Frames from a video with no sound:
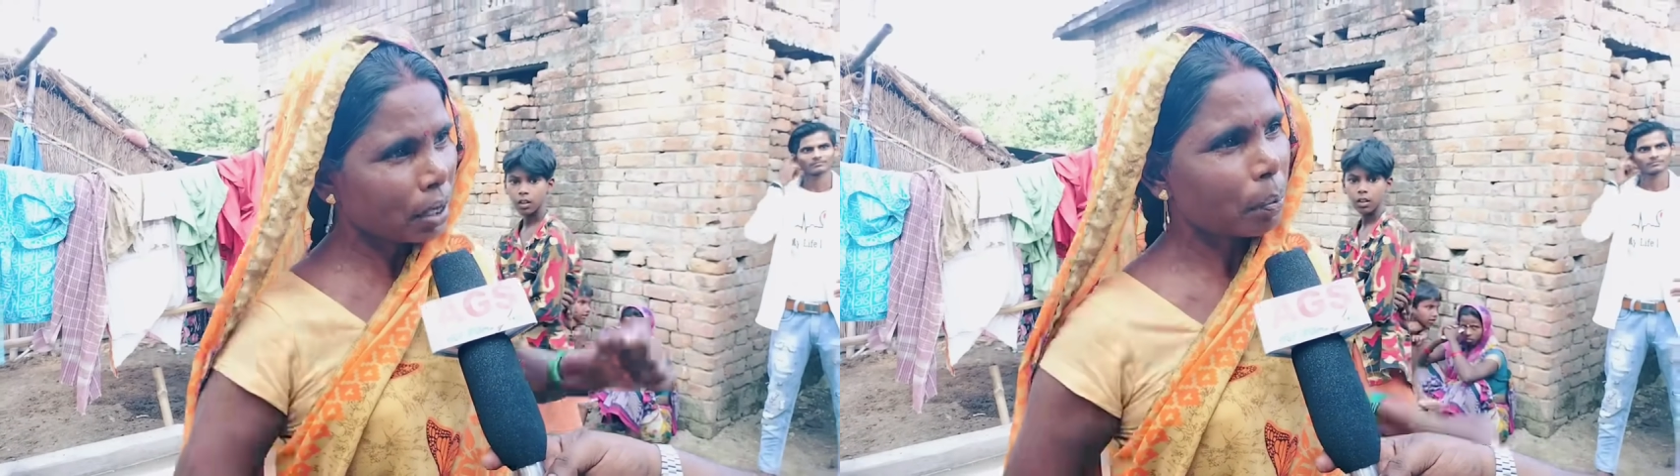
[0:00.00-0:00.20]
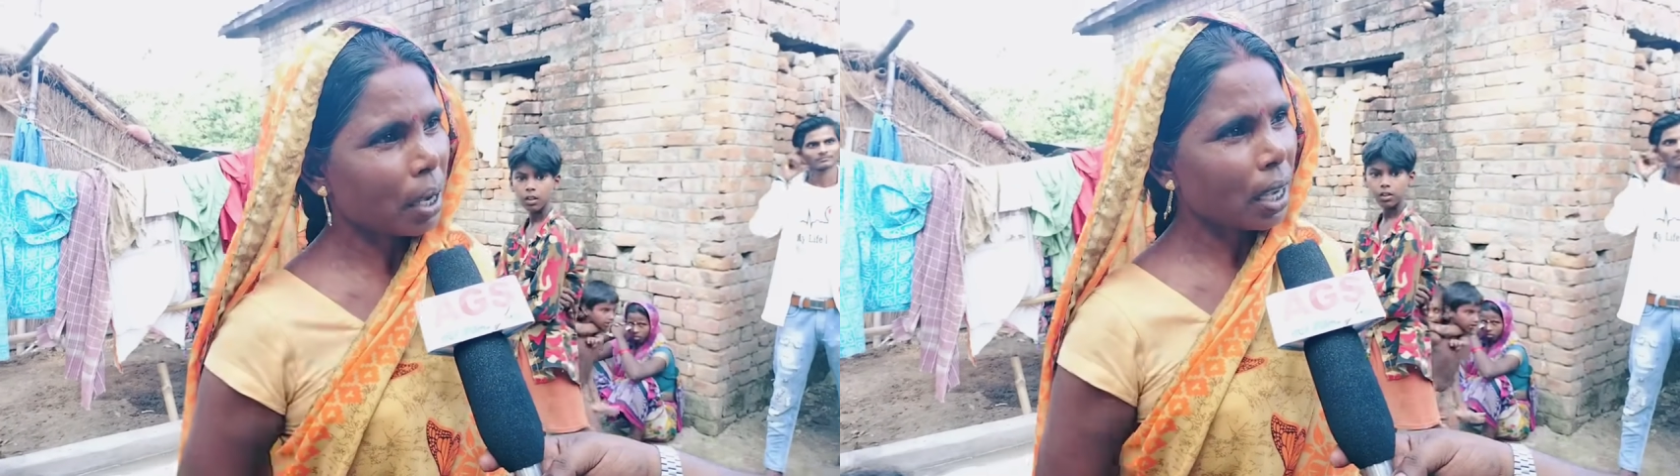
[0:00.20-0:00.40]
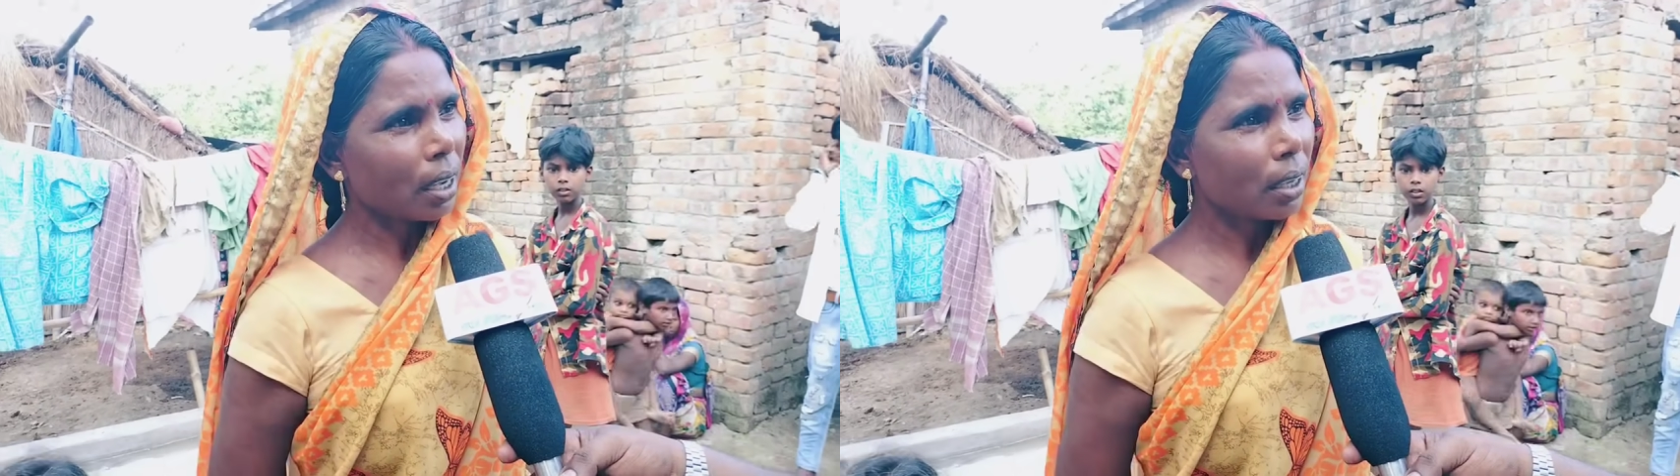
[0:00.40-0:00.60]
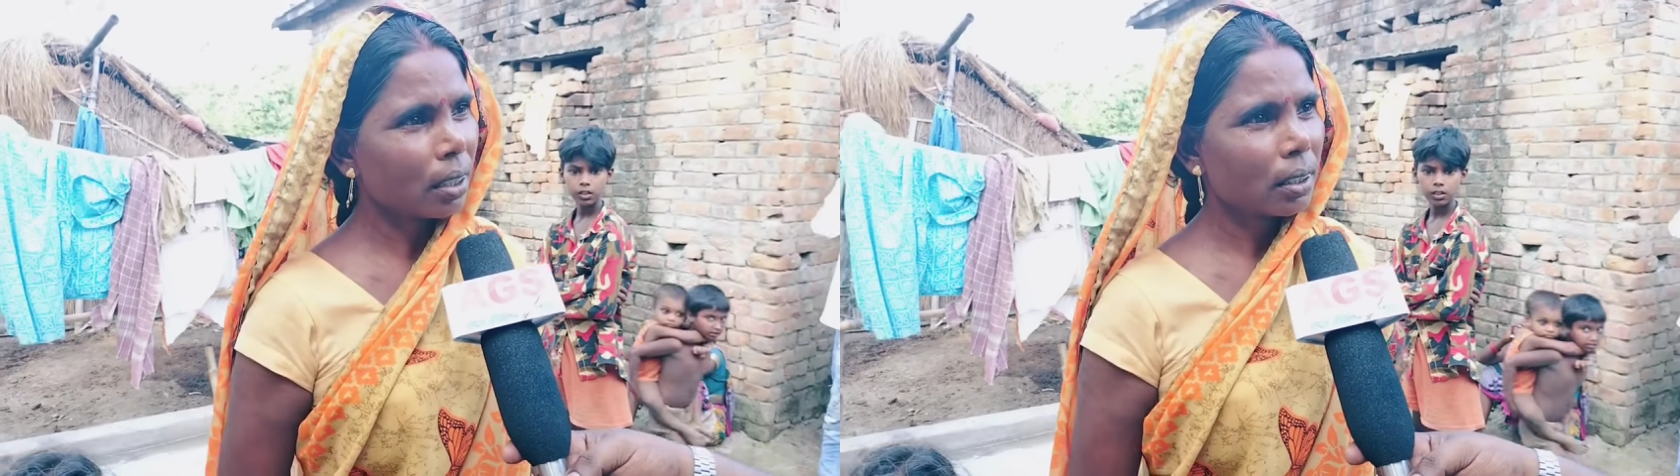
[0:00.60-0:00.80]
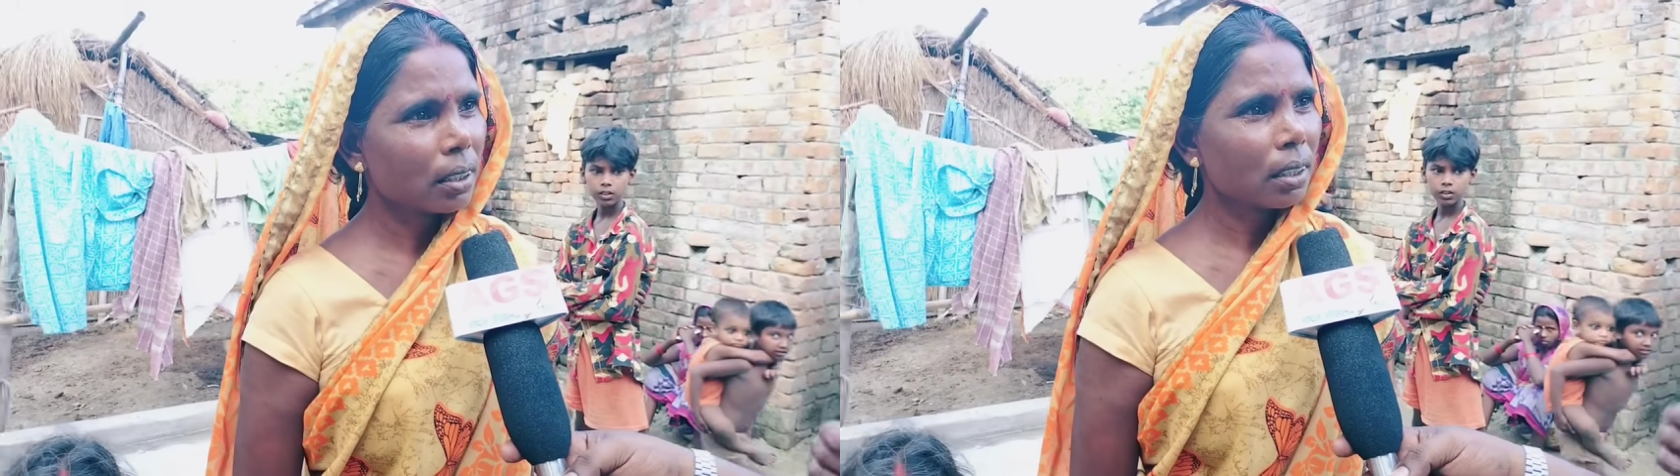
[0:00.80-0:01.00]
बात बा
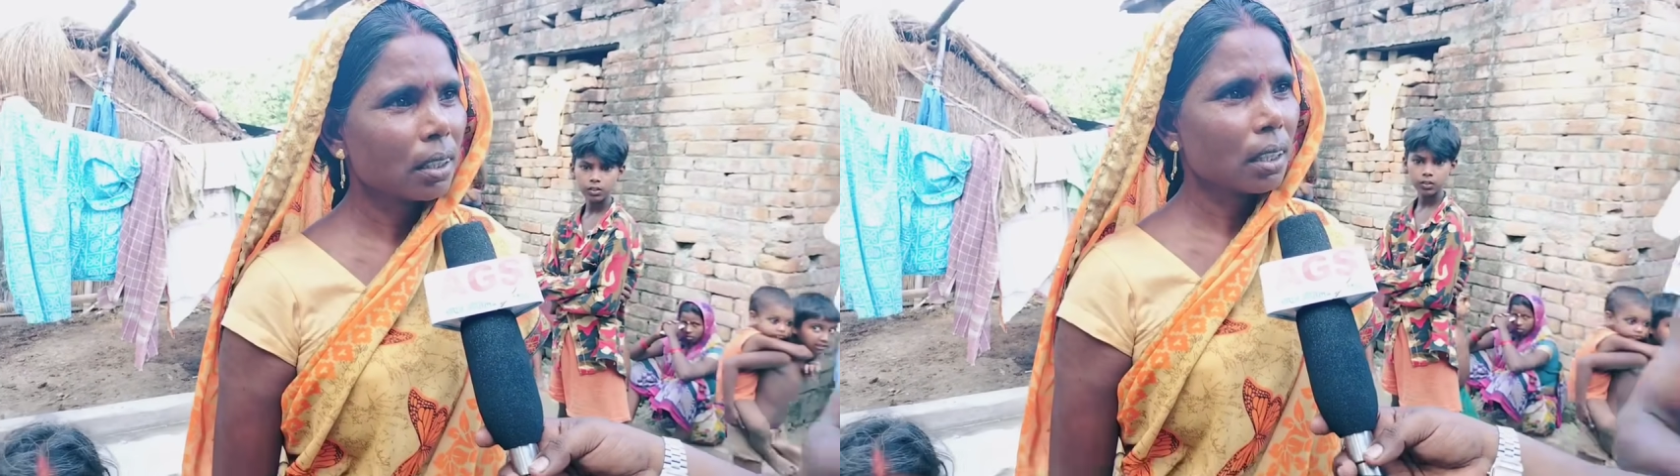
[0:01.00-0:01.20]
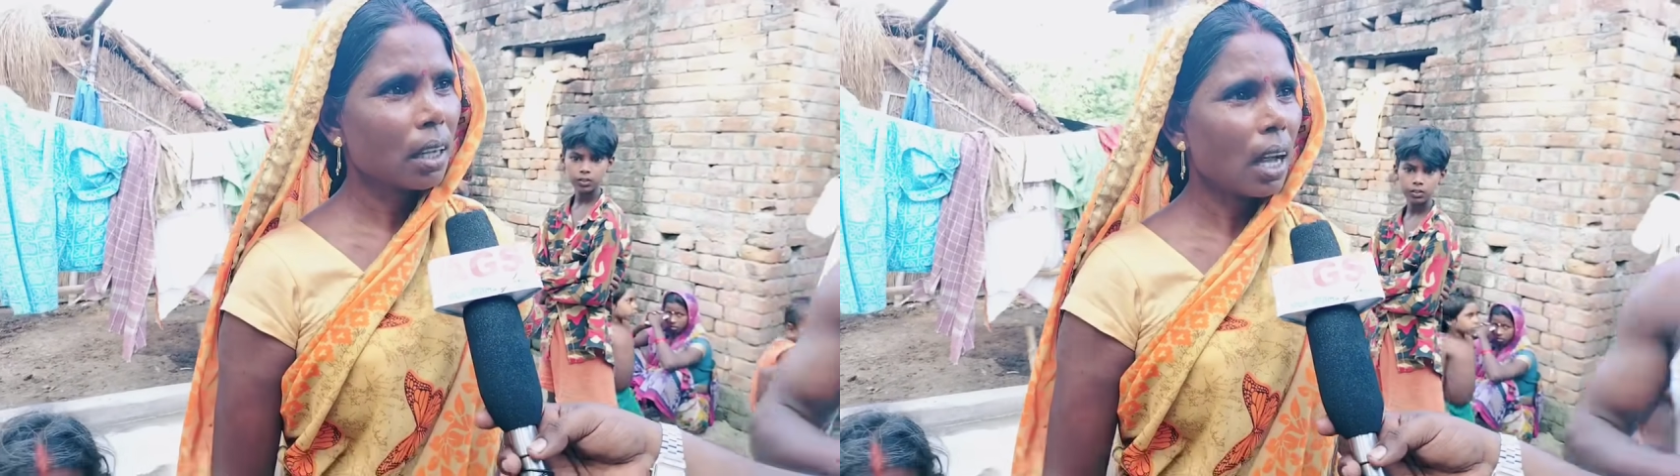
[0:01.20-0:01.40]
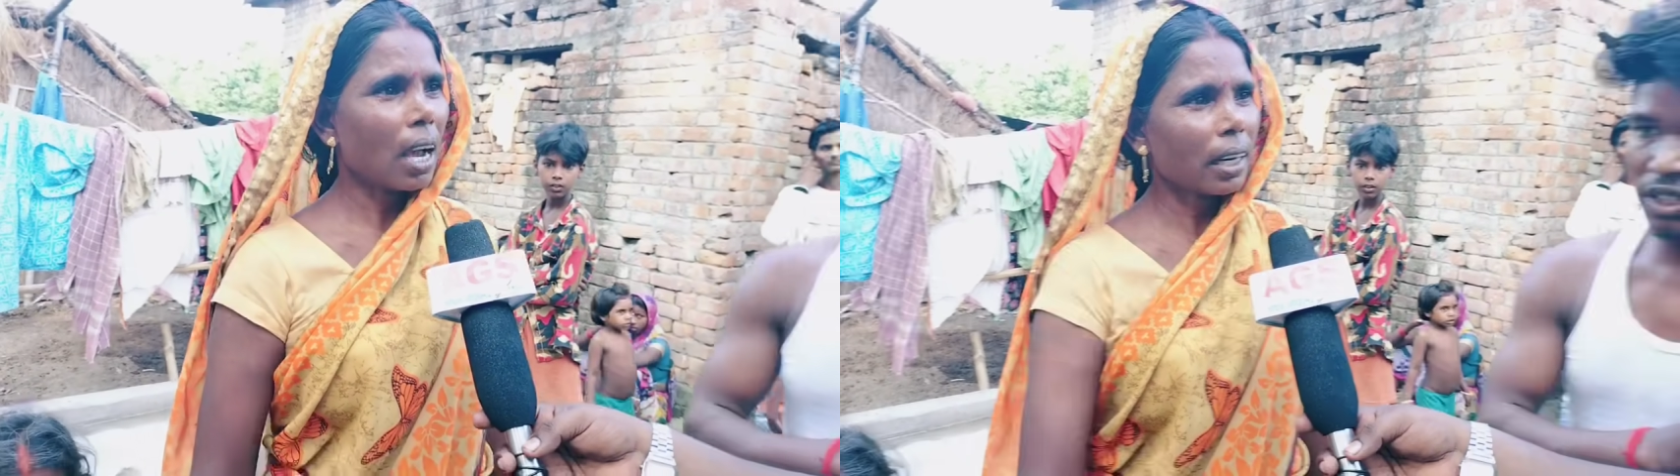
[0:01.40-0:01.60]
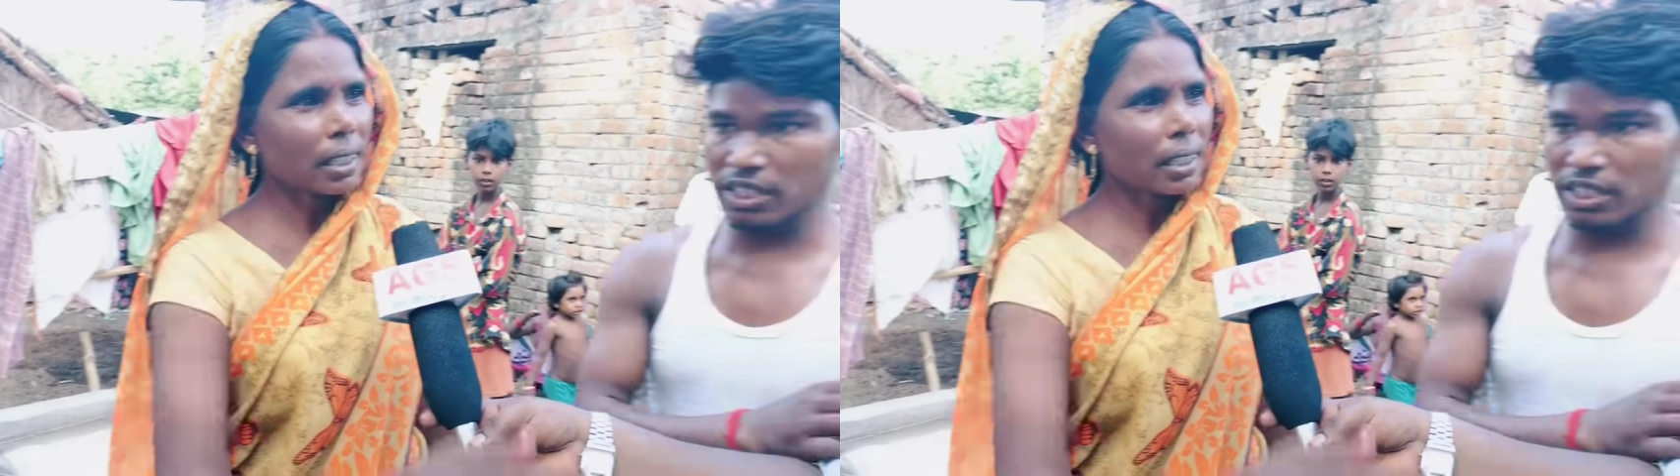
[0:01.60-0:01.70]
सर इसे आप